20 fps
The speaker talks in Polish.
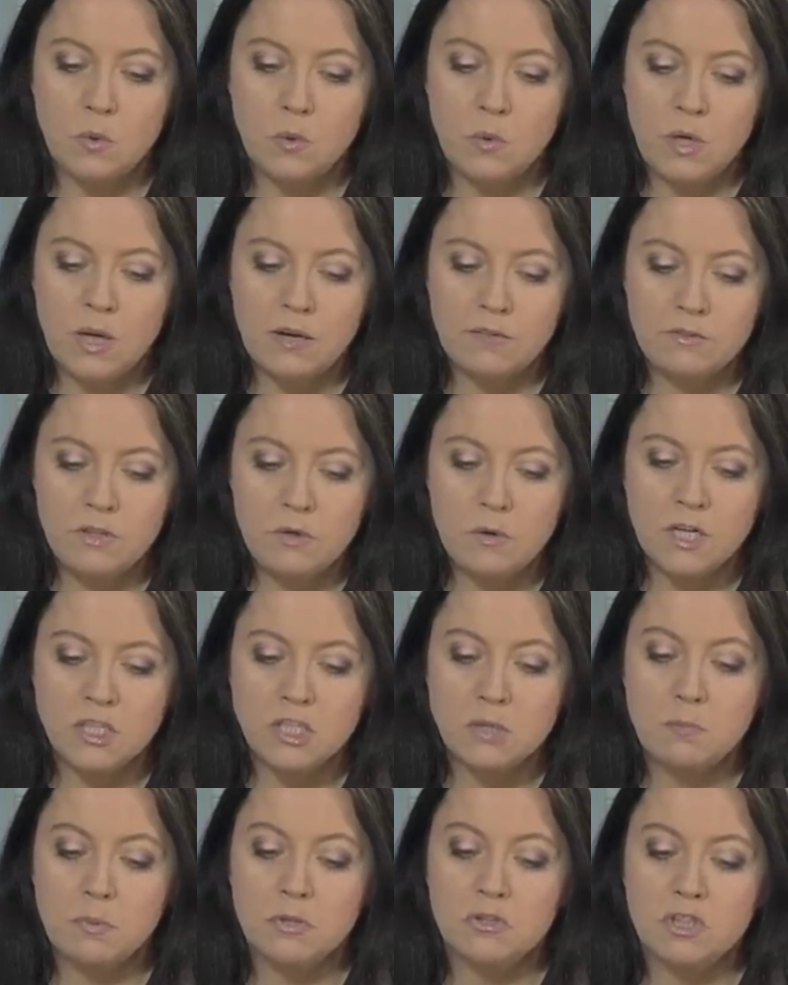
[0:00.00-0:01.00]
ujawniła
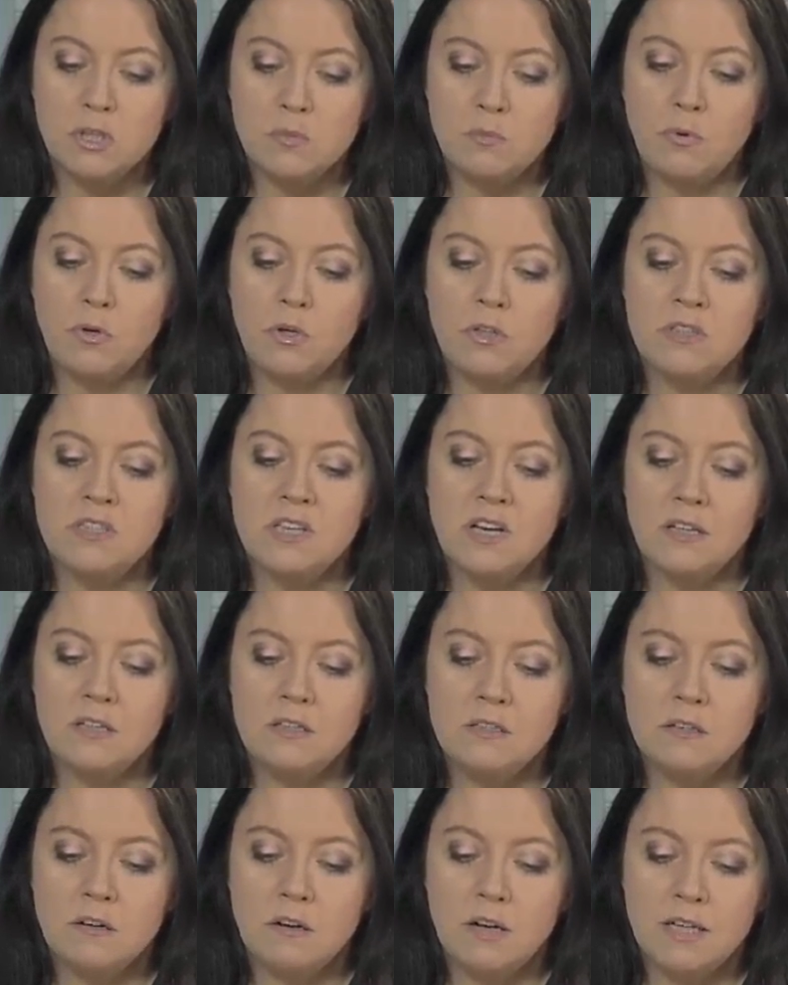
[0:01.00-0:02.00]
się postępująca
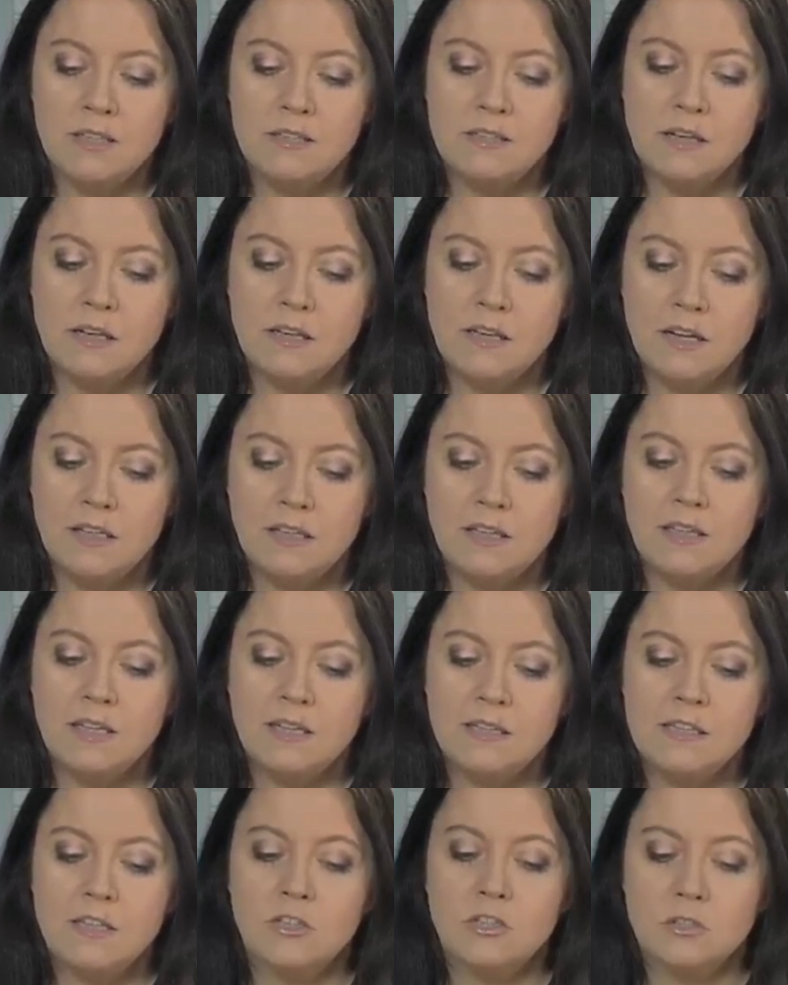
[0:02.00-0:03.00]
izolacja i
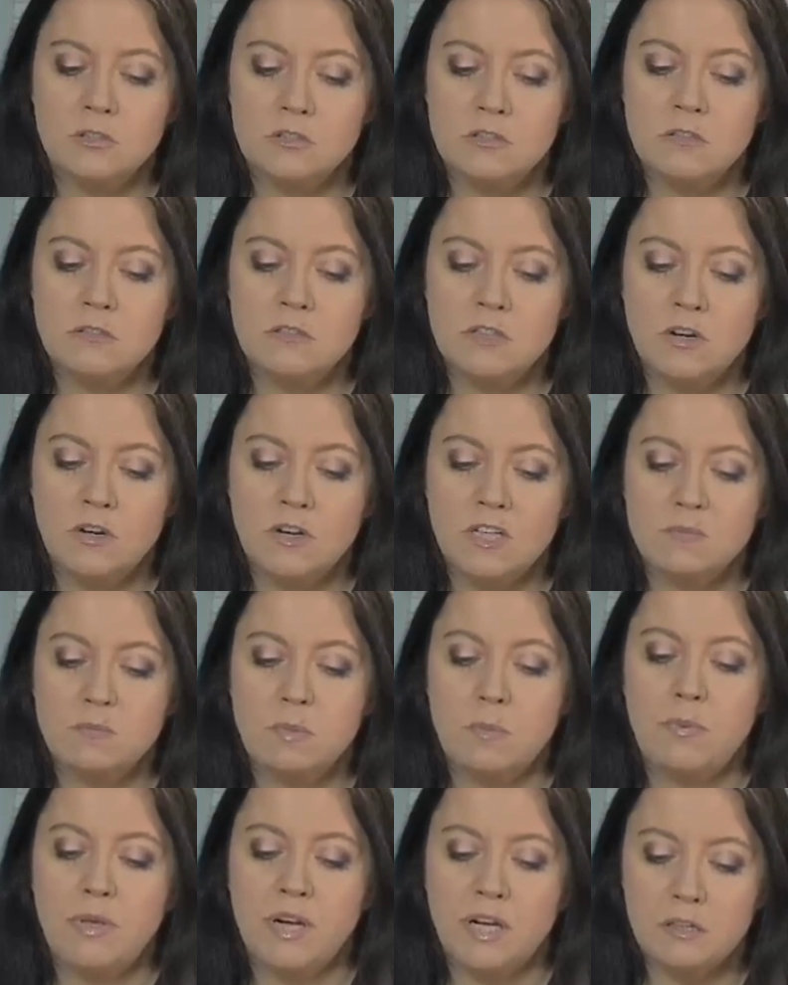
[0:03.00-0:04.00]
alienacja rządzących oraz
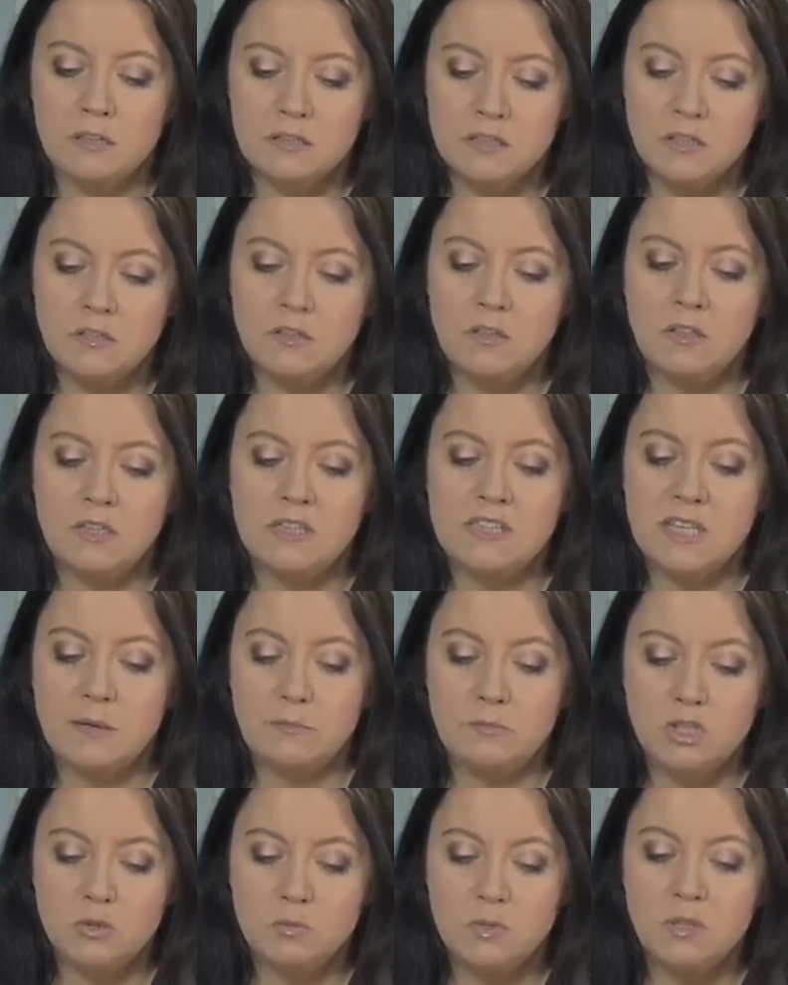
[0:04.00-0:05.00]
popierającego go
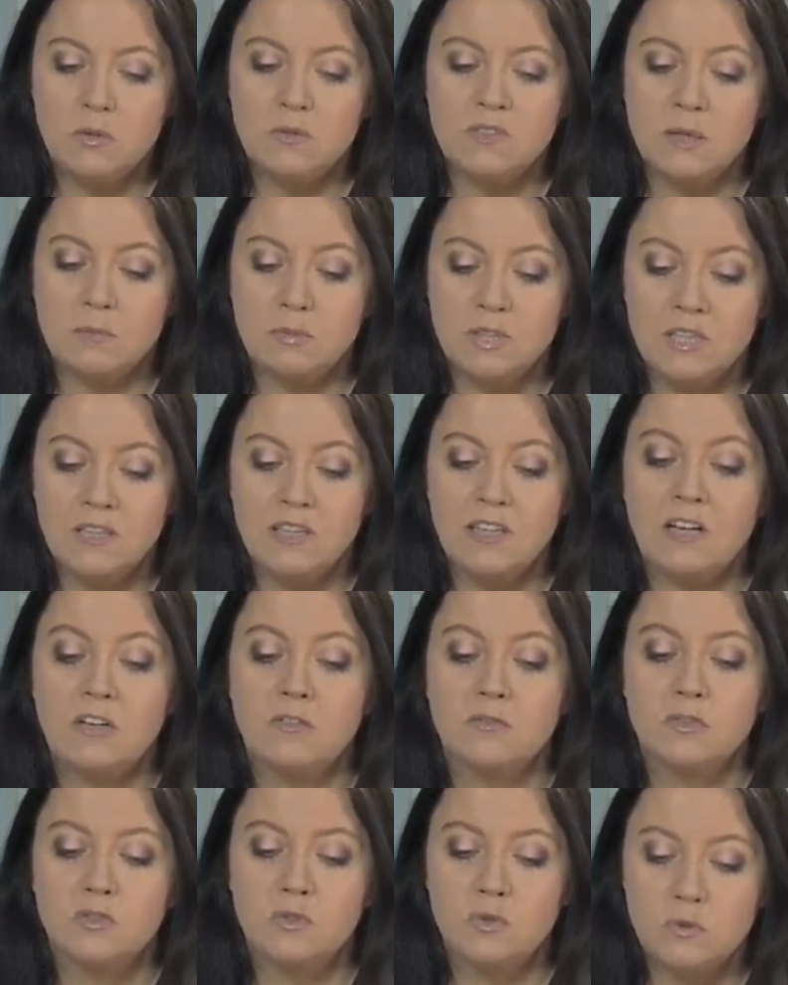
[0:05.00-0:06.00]
establishmentu
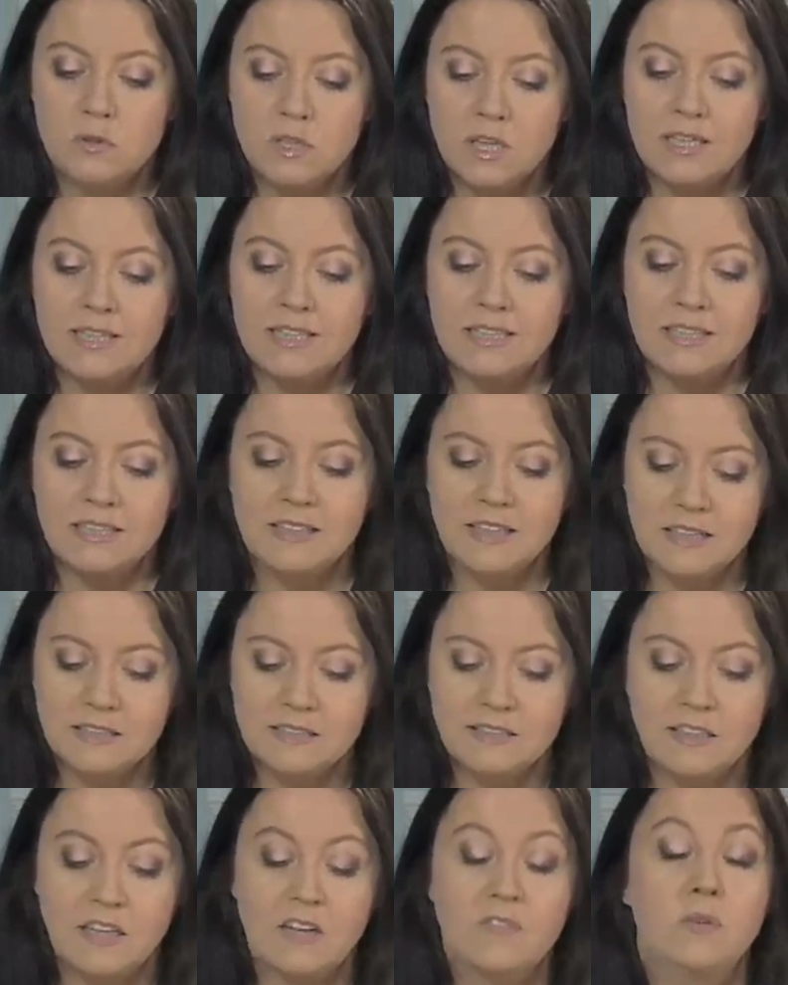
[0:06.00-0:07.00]
zamkniętego w studiach i
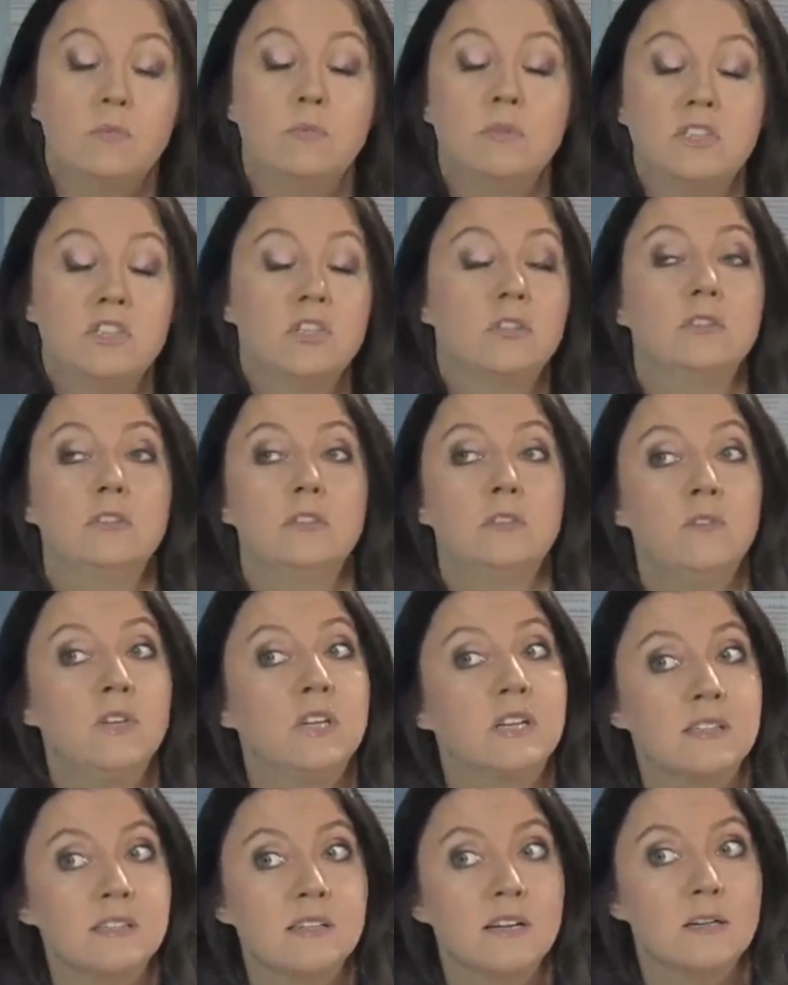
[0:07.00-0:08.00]
redakcjach jak w obleżonych
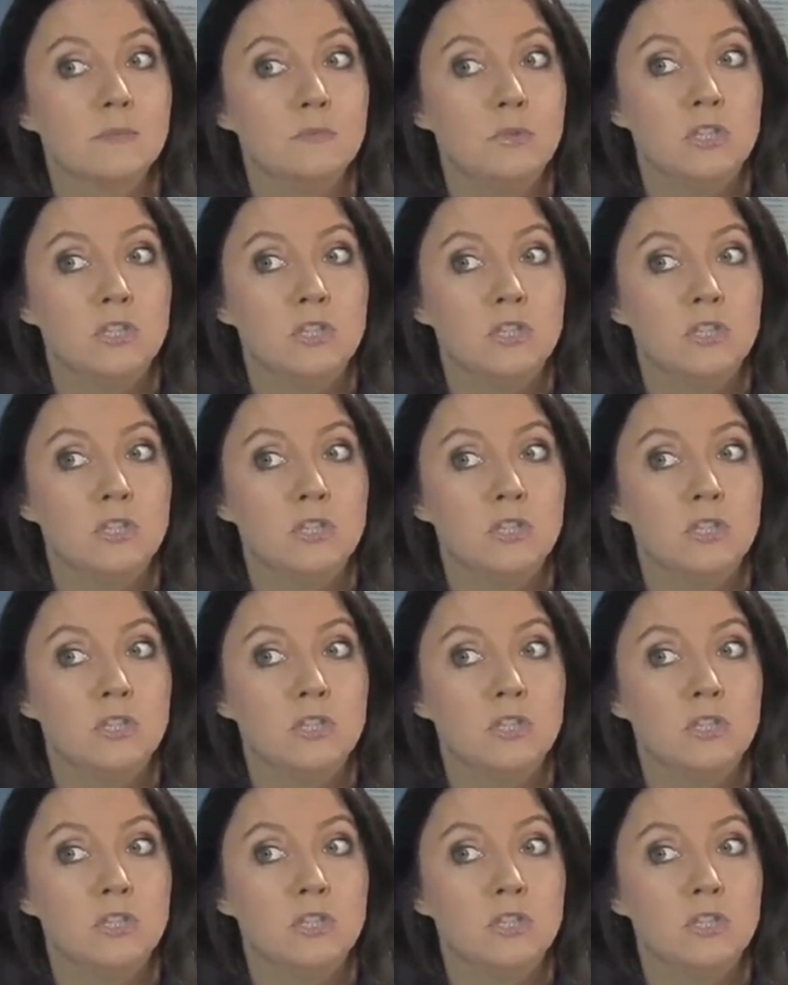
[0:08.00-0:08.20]
twierdzach,